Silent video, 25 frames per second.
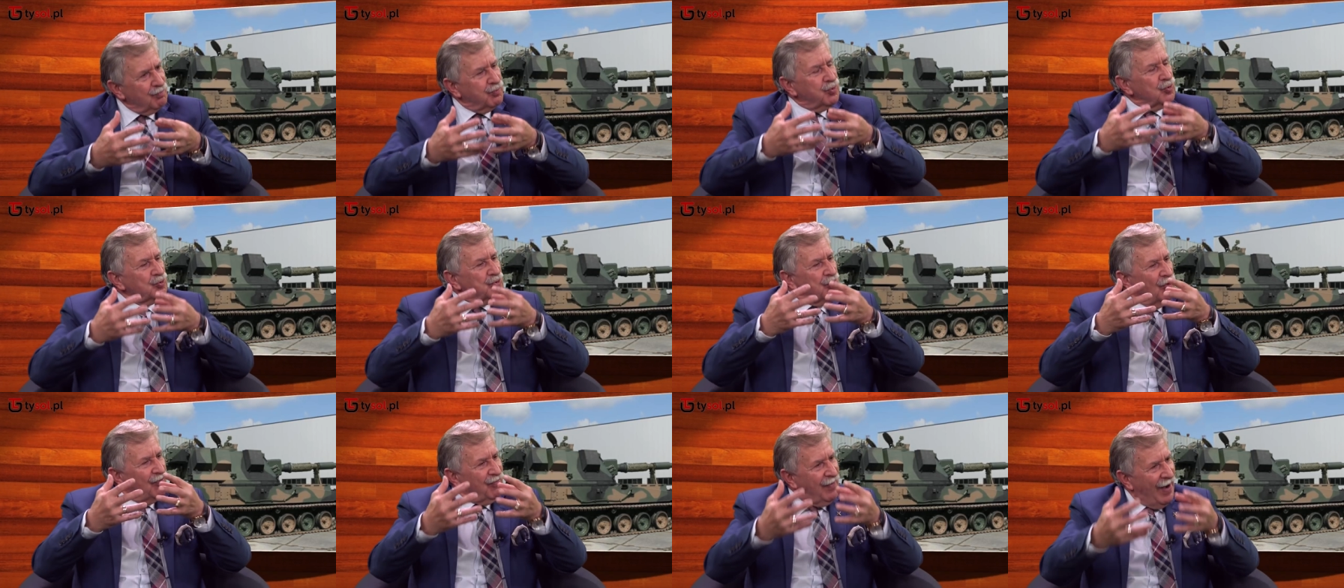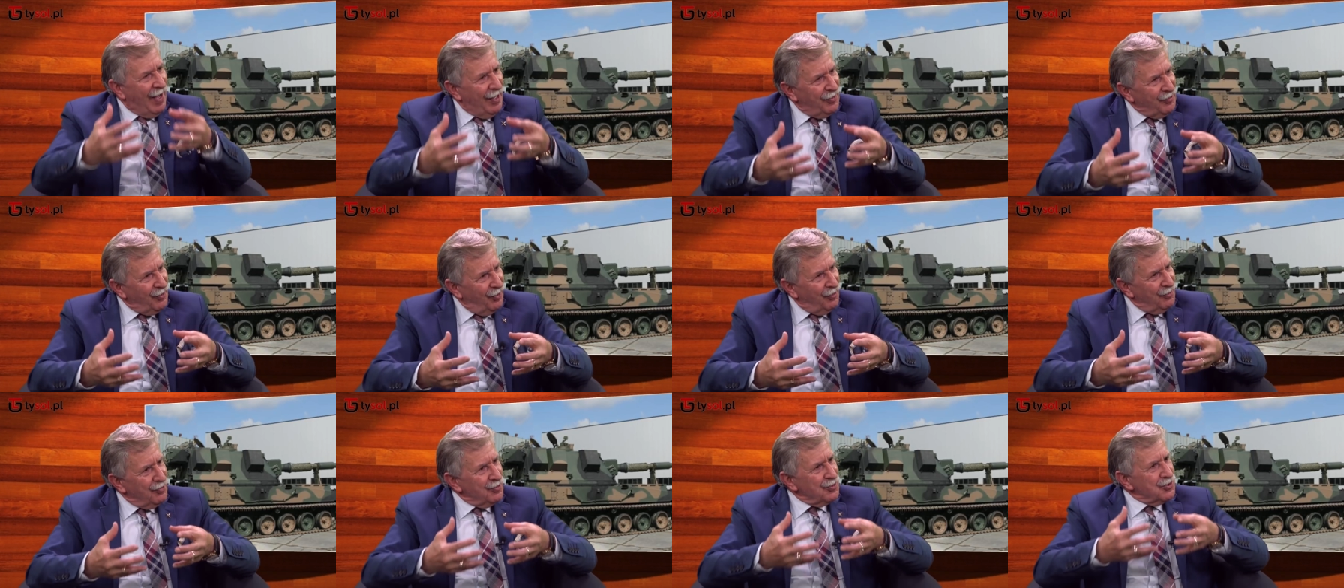
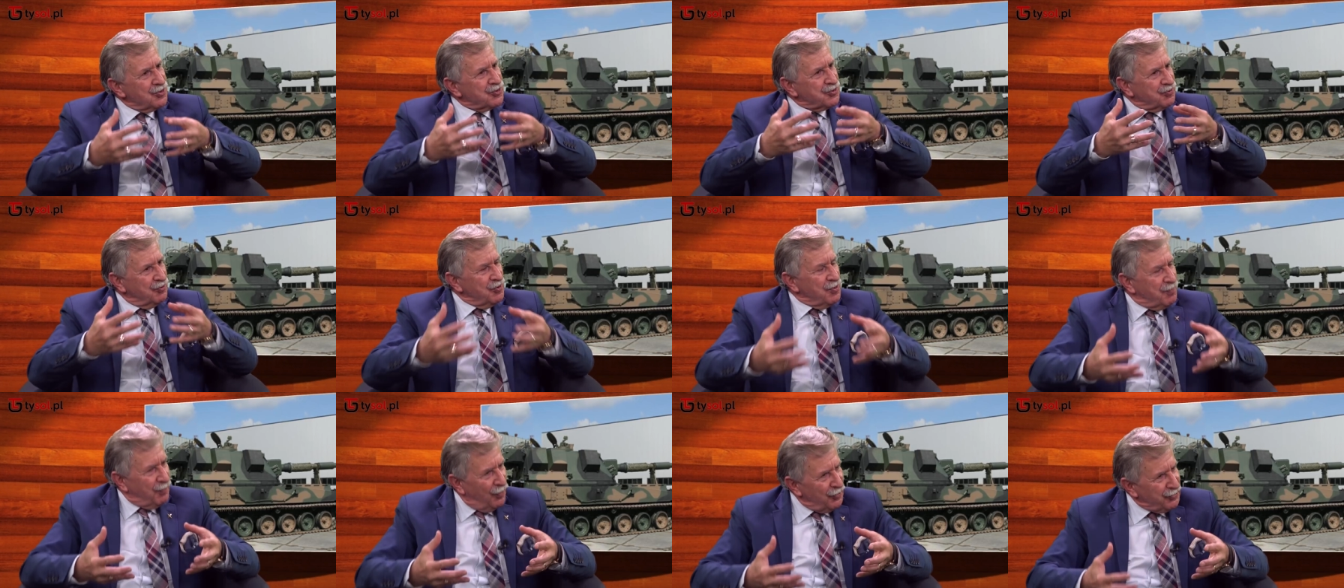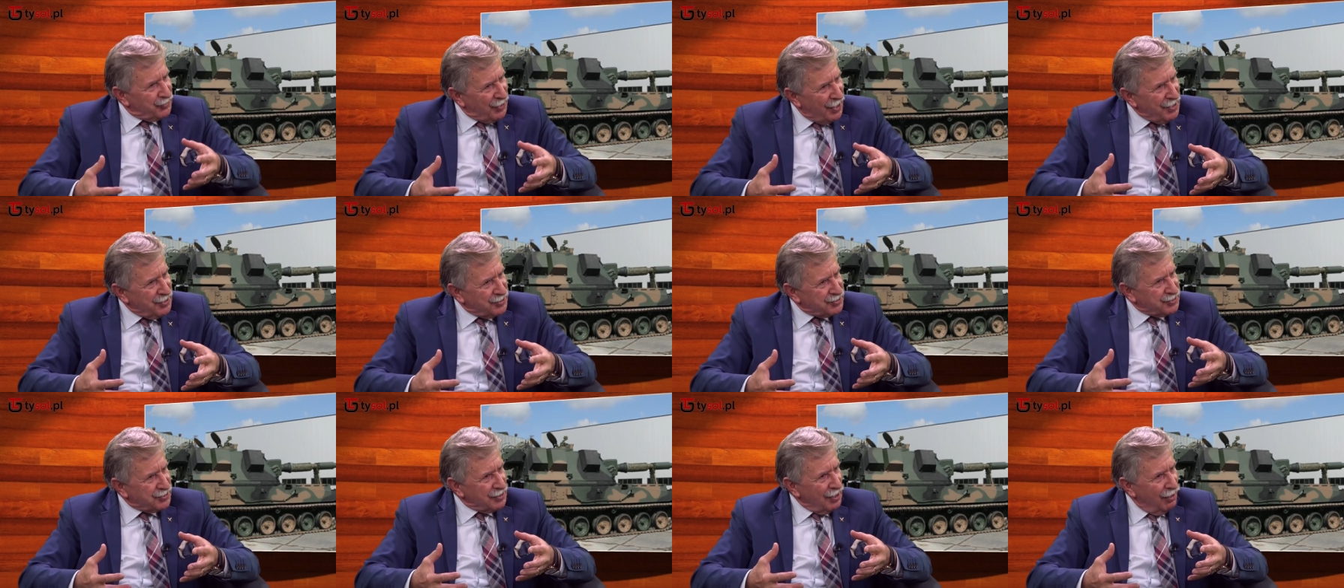budowano swój
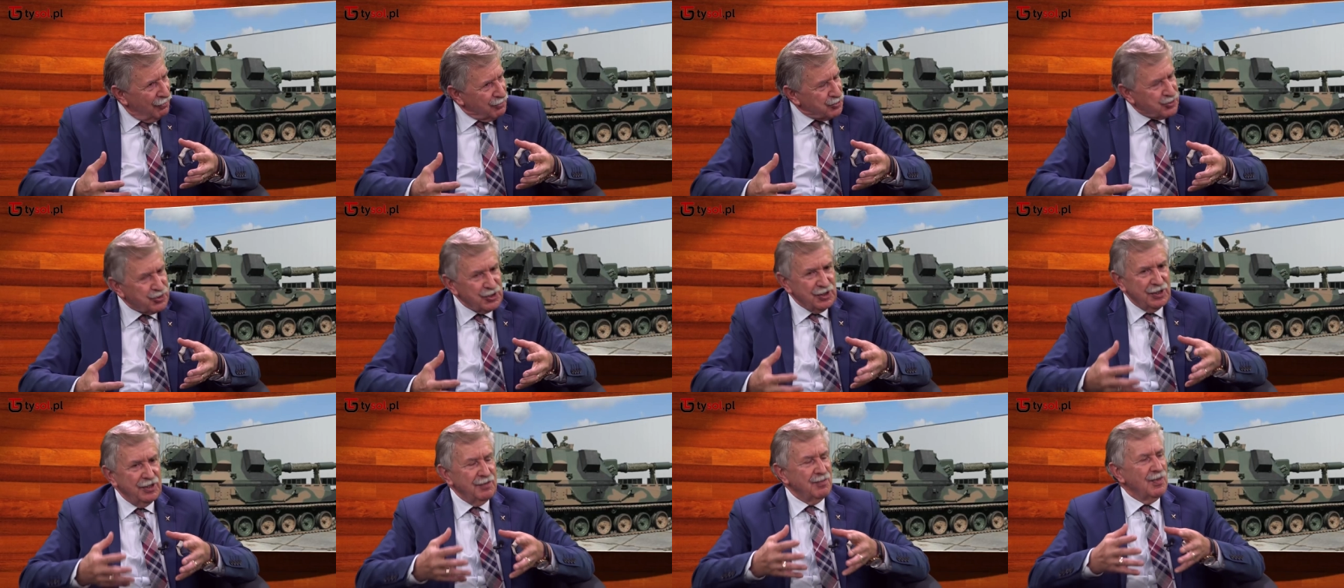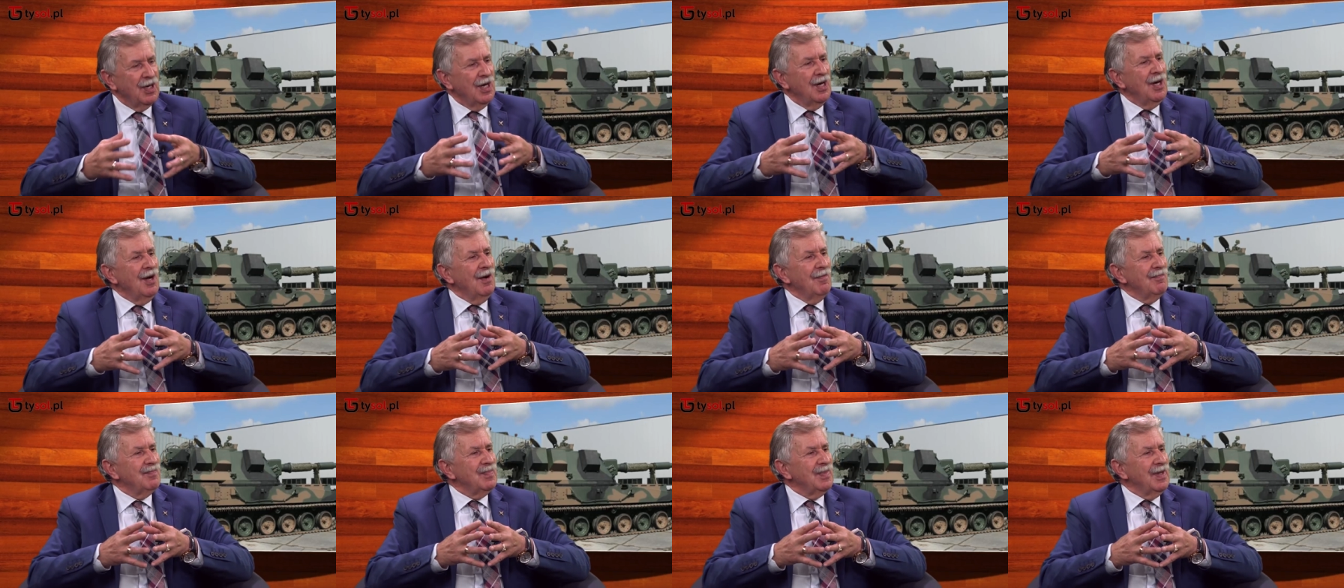potencjał. Myślę, że to
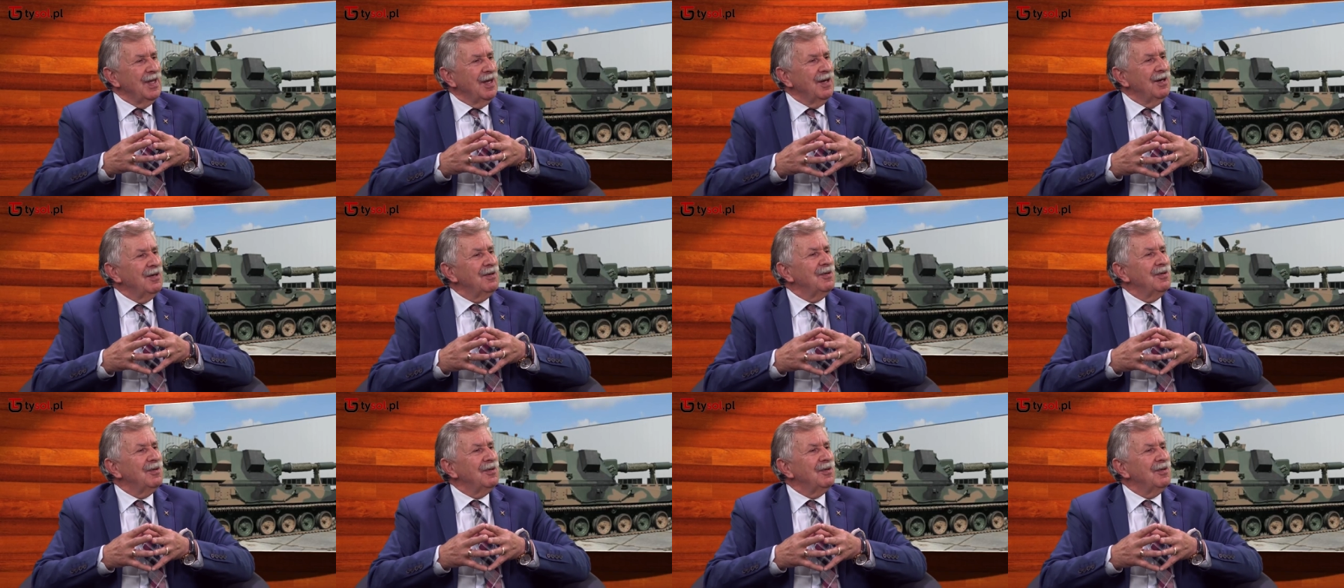życzenie nie